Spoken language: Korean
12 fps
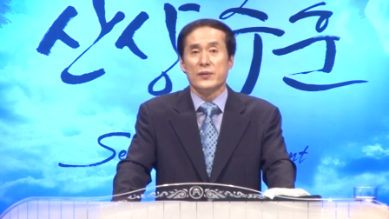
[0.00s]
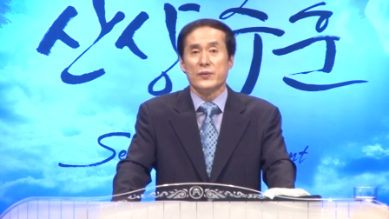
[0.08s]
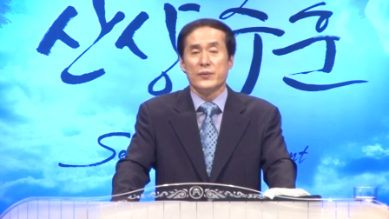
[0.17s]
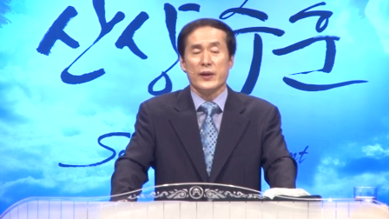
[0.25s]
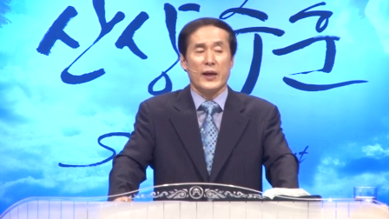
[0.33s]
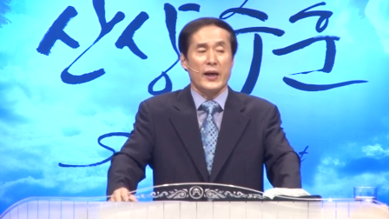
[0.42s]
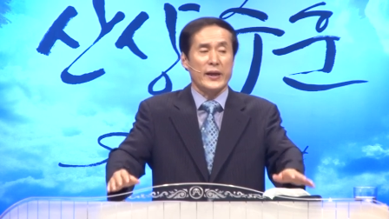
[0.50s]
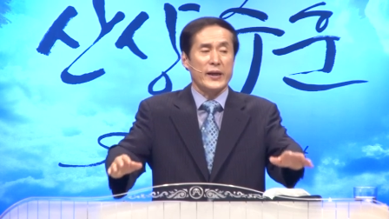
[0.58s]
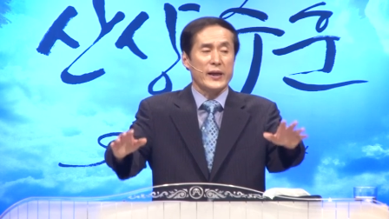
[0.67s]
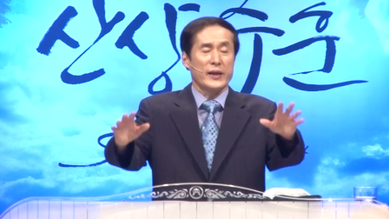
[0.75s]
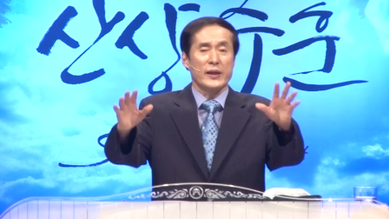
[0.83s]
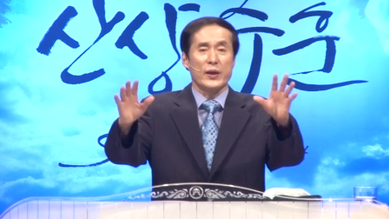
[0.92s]
우리가
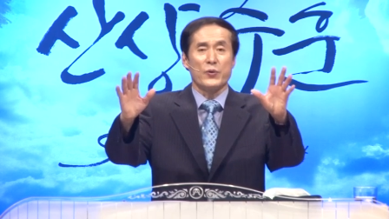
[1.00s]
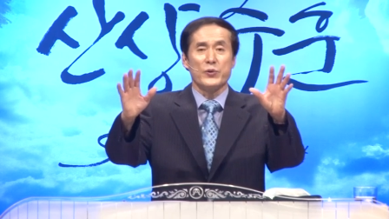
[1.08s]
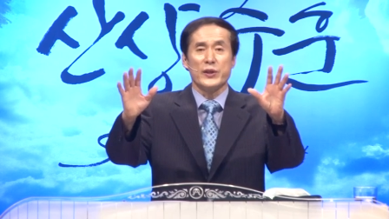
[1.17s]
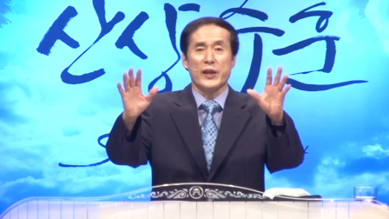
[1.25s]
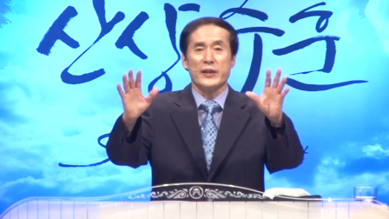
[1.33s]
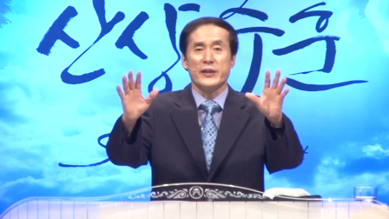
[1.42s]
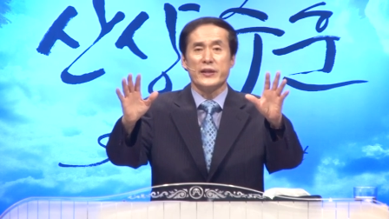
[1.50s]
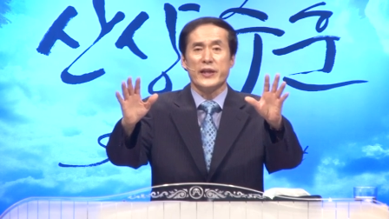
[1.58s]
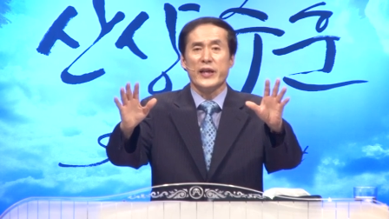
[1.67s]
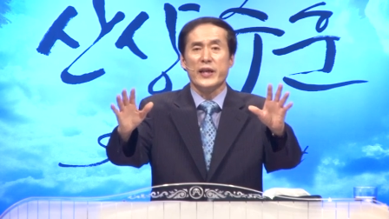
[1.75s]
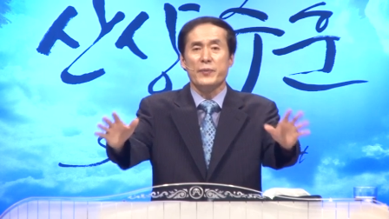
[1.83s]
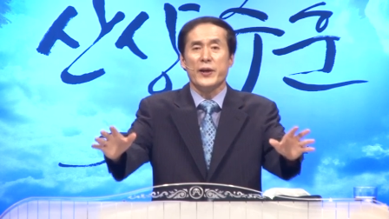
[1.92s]
하나님께 온전한
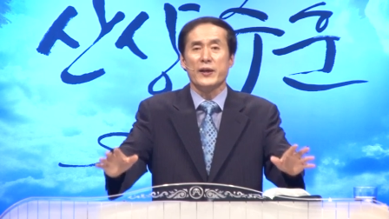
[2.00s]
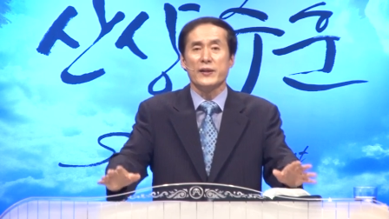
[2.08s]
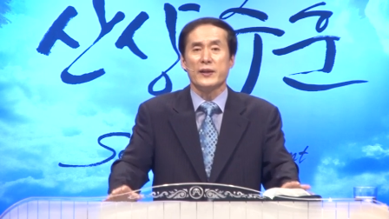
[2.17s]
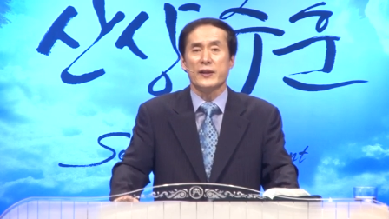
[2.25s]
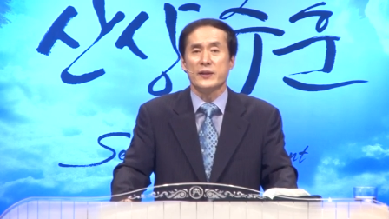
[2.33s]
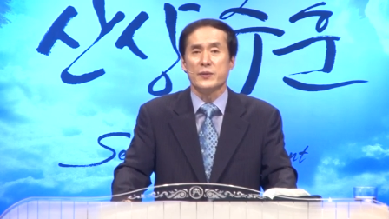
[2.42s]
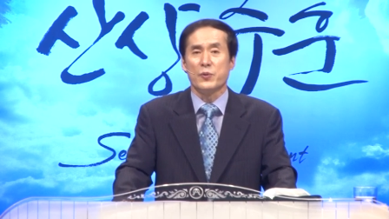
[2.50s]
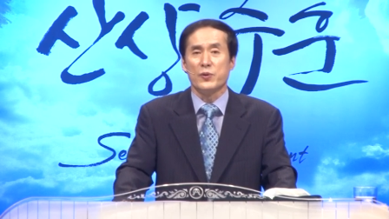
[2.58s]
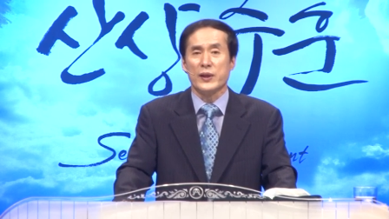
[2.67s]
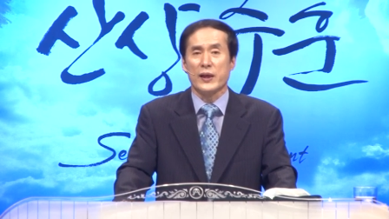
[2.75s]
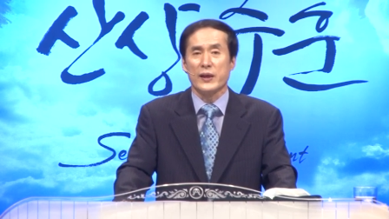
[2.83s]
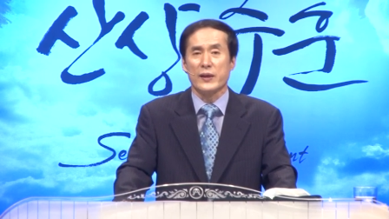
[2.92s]
예배를 드리지
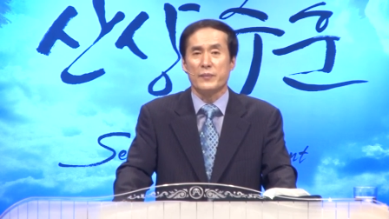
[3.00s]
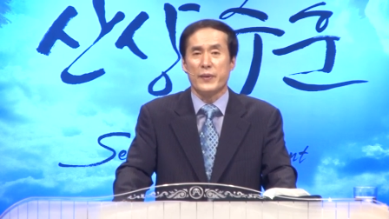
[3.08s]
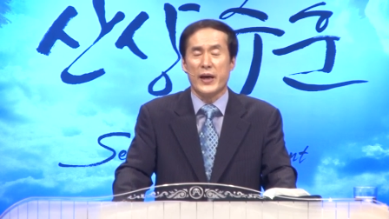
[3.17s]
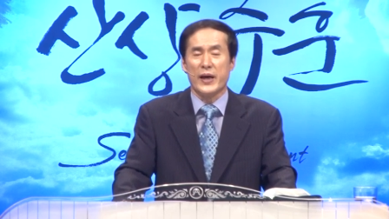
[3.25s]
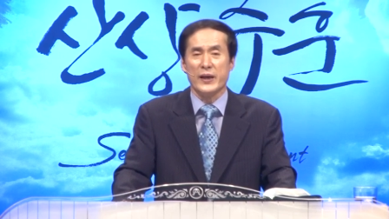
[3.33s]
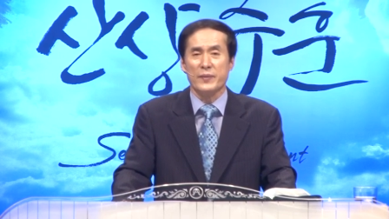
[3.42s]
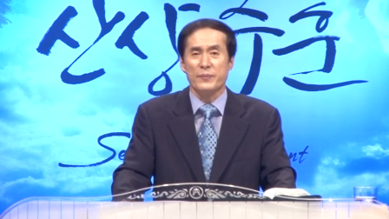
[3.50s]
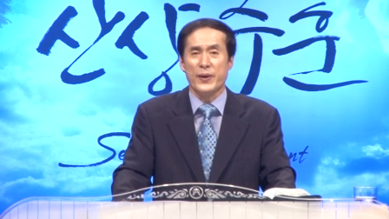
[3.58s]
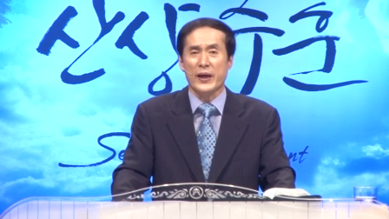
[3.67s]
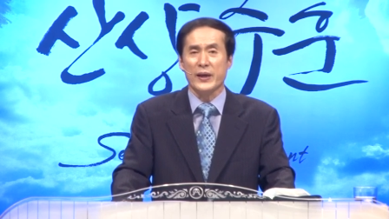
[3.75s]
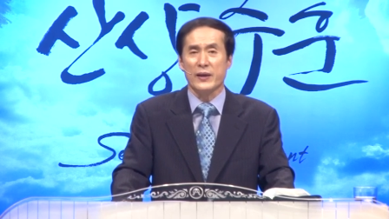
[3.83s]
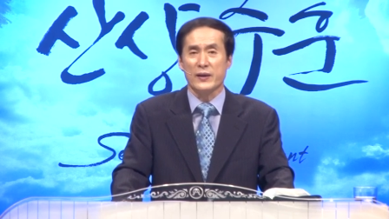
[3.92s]
못하게 많은
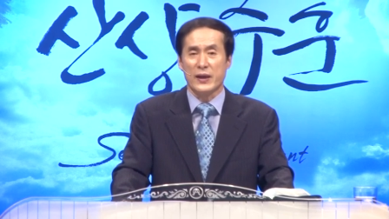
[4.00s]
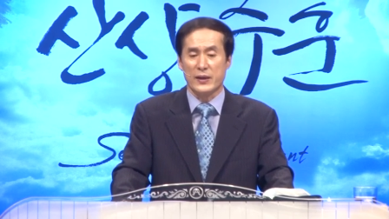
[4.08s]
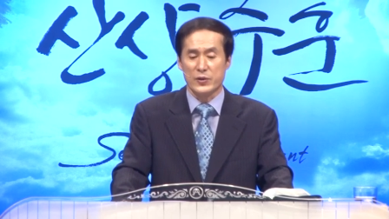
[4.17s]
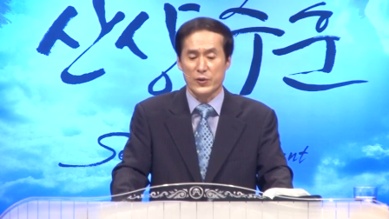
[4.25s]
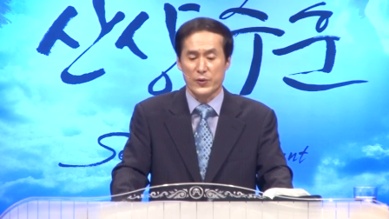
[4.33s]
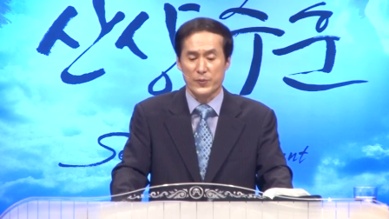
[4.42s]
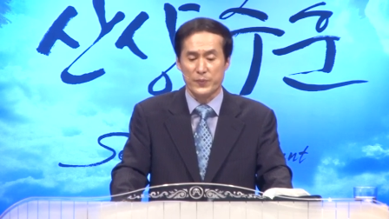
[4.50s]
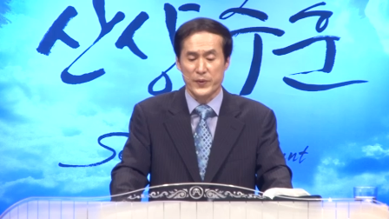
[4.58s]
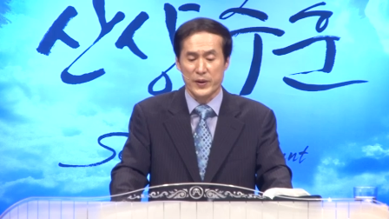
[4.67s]
방해를 하죠.